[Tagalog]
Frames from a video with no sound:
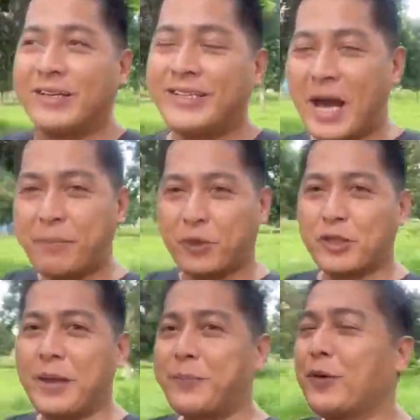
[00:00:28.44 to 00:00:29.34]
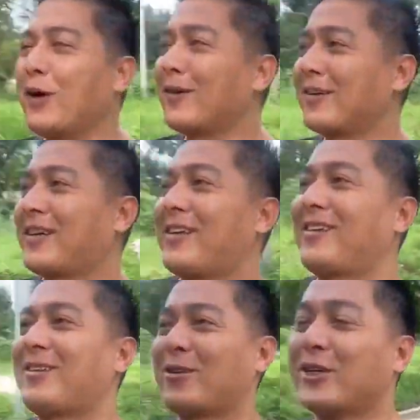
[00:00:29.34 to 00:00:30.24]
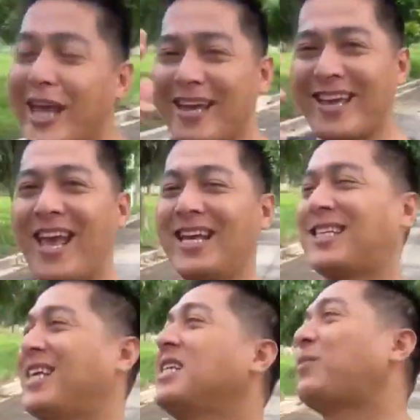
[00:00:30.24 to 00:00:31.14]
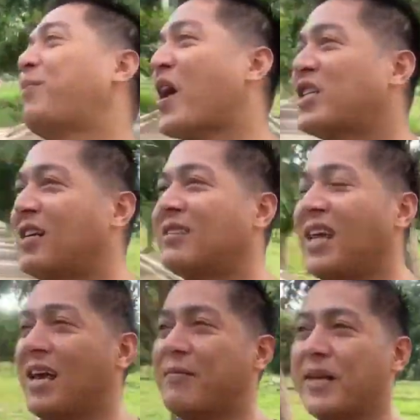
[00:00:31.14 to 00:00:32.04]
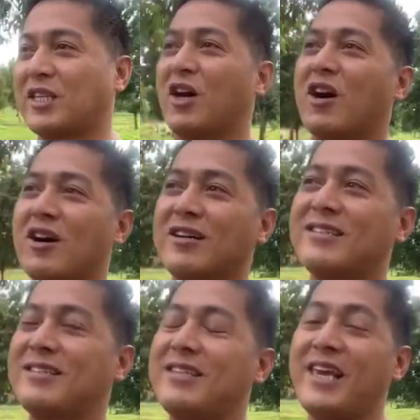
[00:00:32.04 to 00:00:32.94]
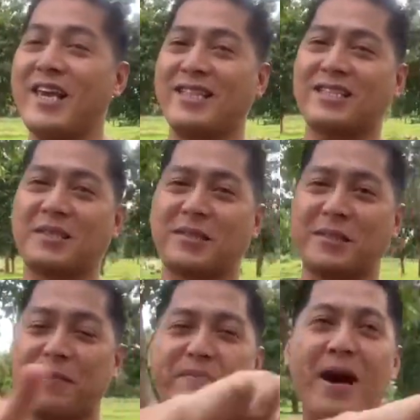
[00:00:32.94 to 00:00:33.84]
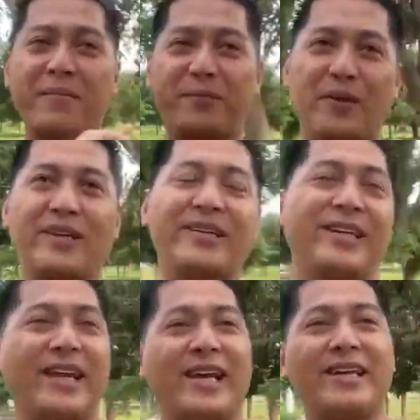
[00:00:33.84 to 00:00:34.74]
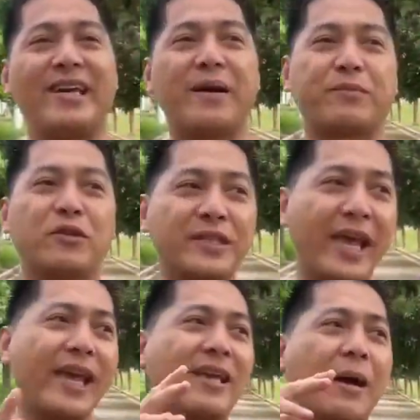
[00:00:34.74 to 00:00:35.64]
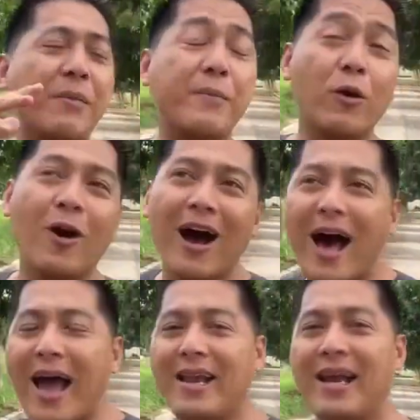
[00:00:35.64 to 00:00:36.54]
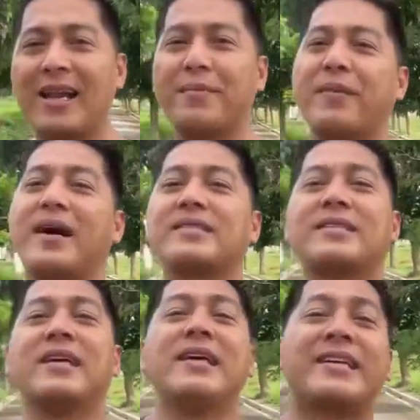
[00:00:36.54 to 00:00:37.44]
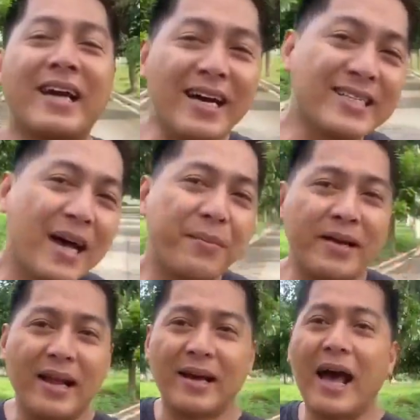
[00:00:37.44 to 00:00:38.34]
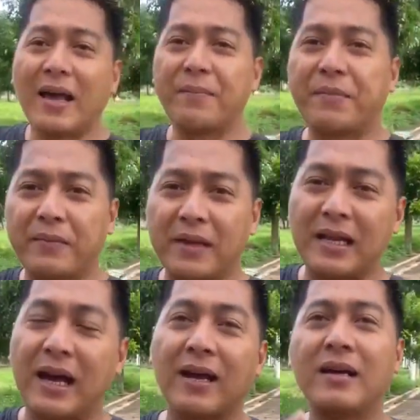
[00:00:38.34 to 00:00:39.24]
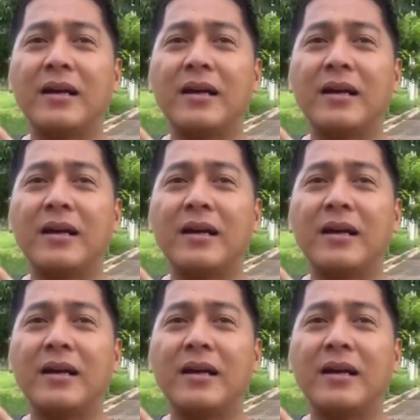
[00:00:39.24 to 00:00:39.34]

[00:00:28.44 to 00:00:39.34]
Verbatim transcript: Yep, today po. Today is a special day because it's my birthday. Yep, today kami po ay lalabas kasama ng aking pamilya